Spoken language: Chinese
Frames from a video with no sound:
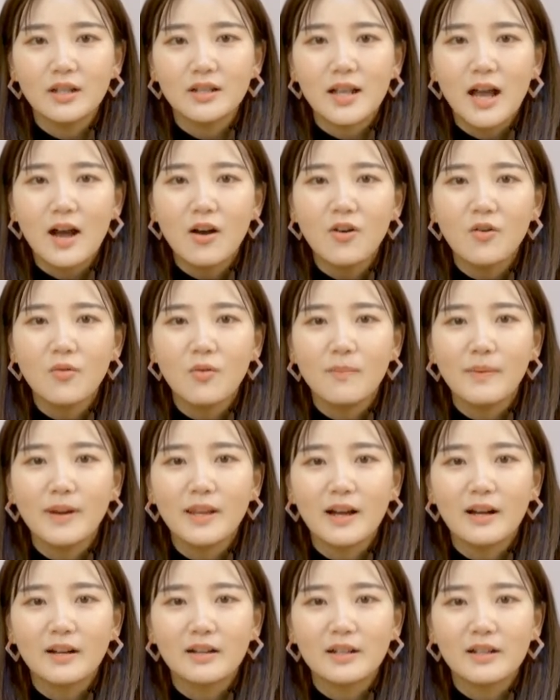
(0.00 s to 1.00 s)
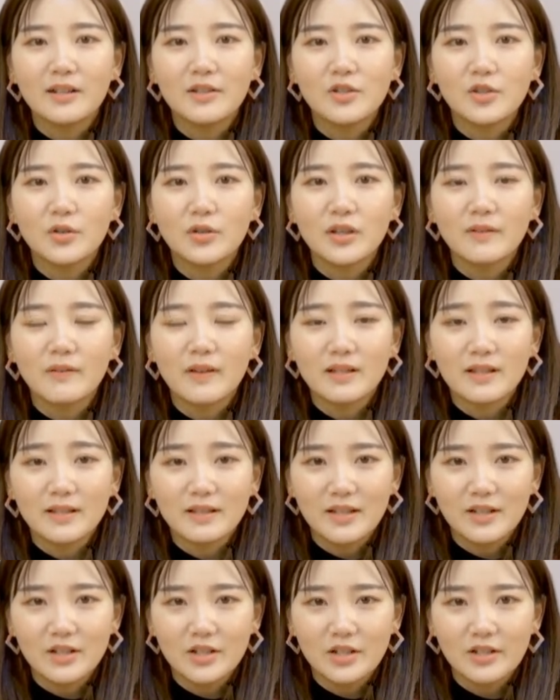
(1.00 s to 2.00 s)
然后我们两个人就因为这
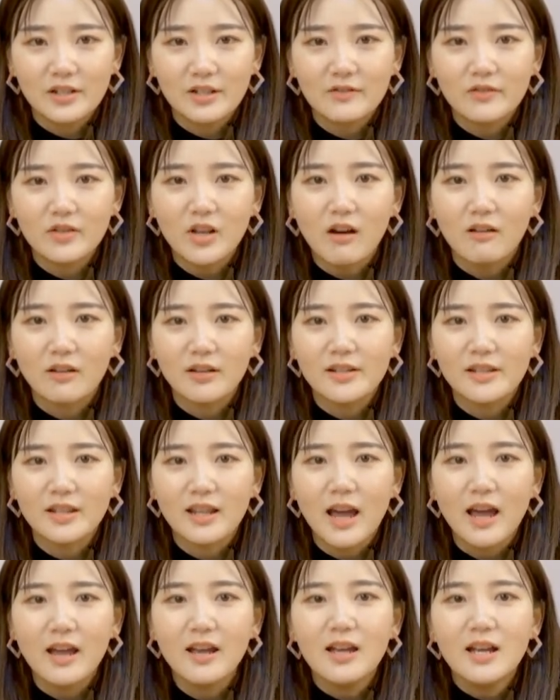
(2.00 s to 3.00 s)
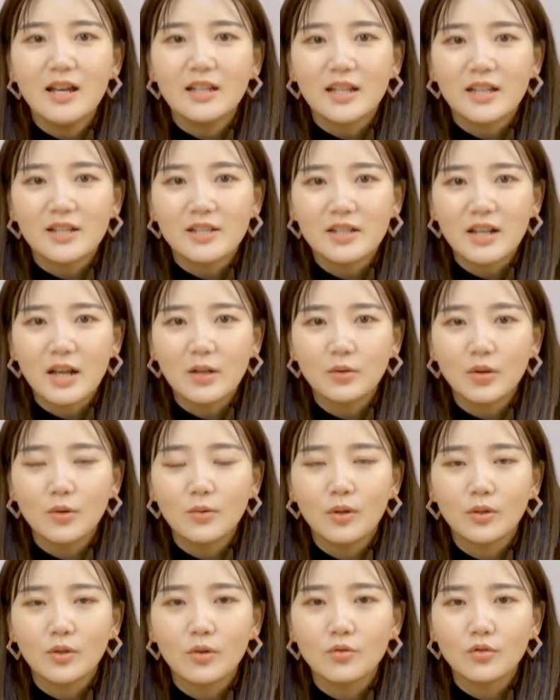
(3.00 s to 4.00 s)
件事情吵了起来，他竟然对
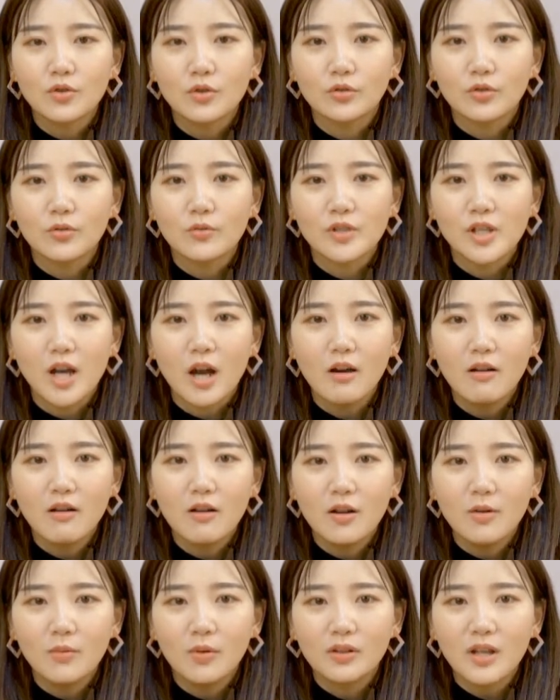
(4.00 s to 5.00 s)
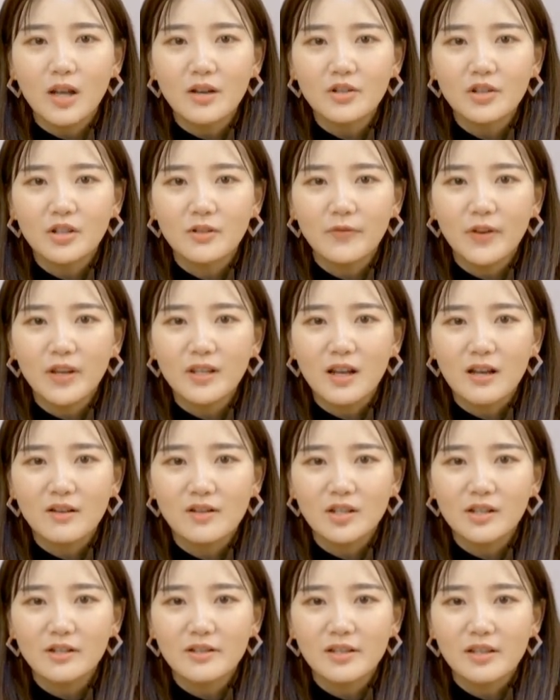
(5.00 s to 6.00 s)
我动手动脚，我当时非常
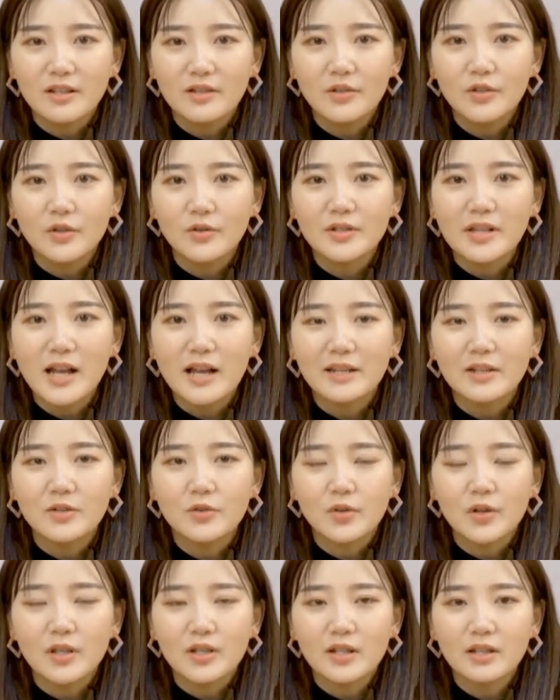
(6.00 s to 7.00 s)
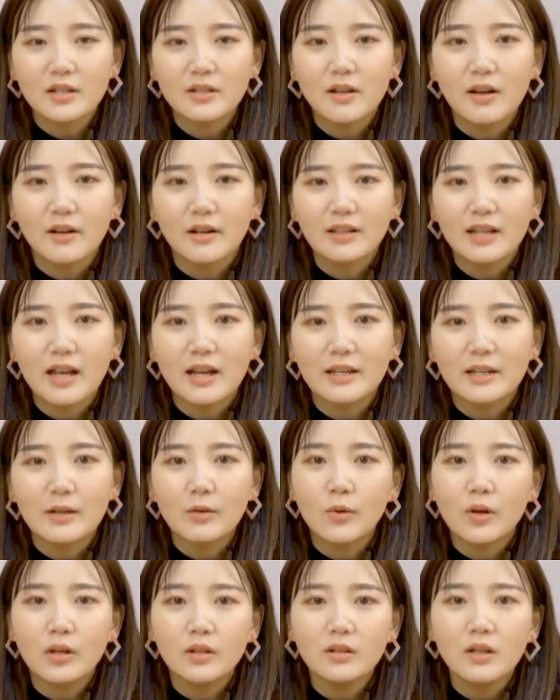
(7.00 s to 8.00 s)
生气，就下定决心要跟他离
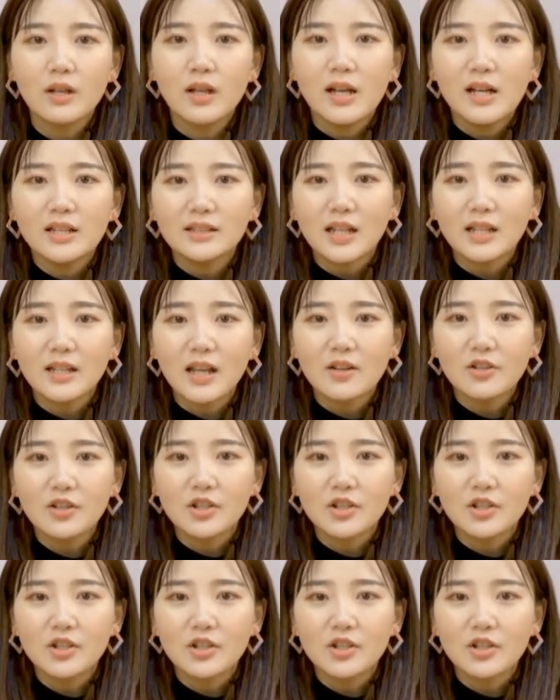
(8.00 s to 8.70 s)
婚。他当